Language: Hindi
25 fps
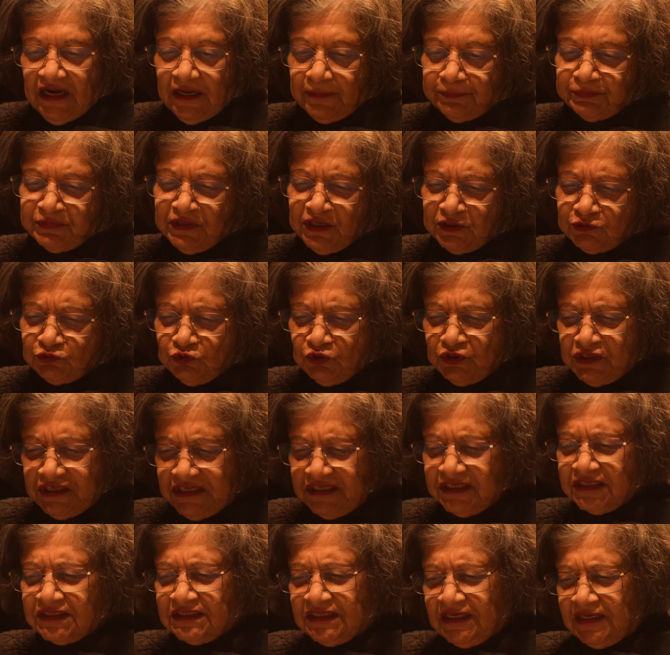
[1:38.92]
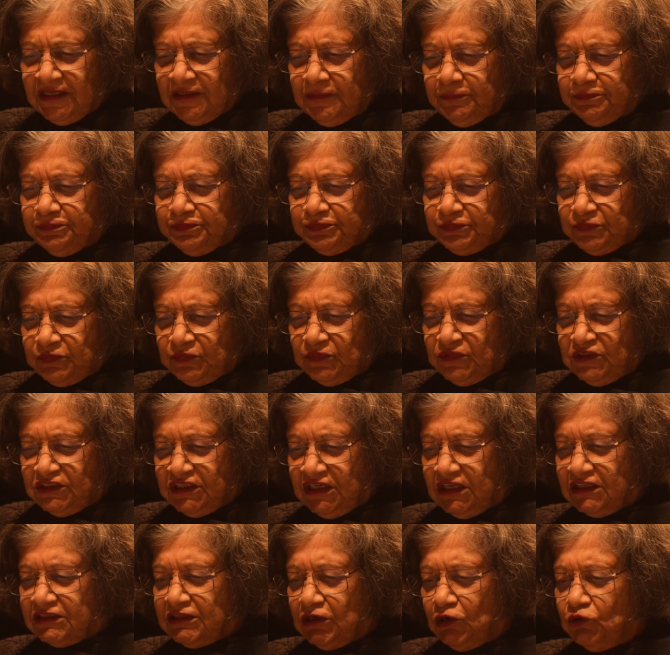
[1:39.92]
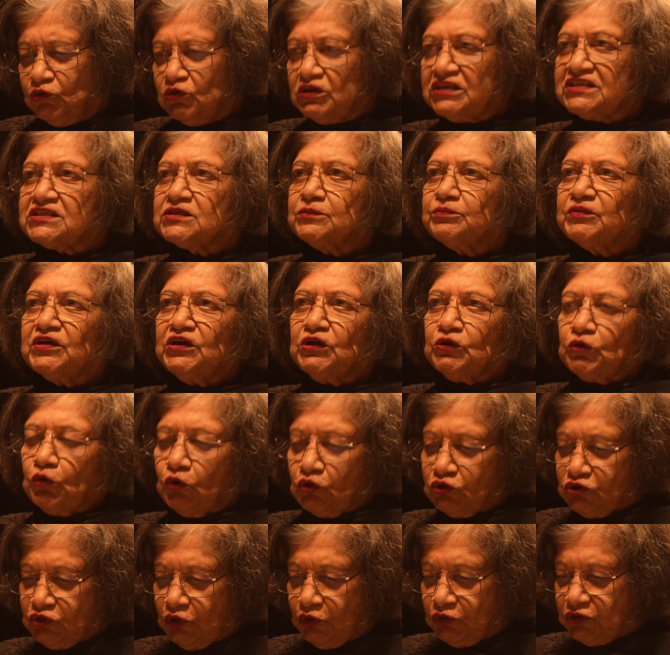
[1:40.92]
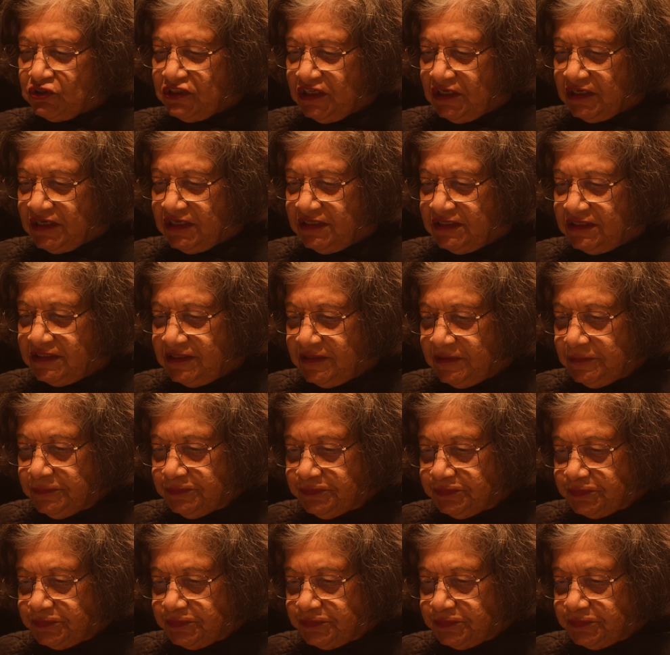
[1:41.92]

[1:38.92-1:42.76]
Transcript: अब तक तो ठीक था चलता हुआ किस्म की नोक झोंक चल रही थी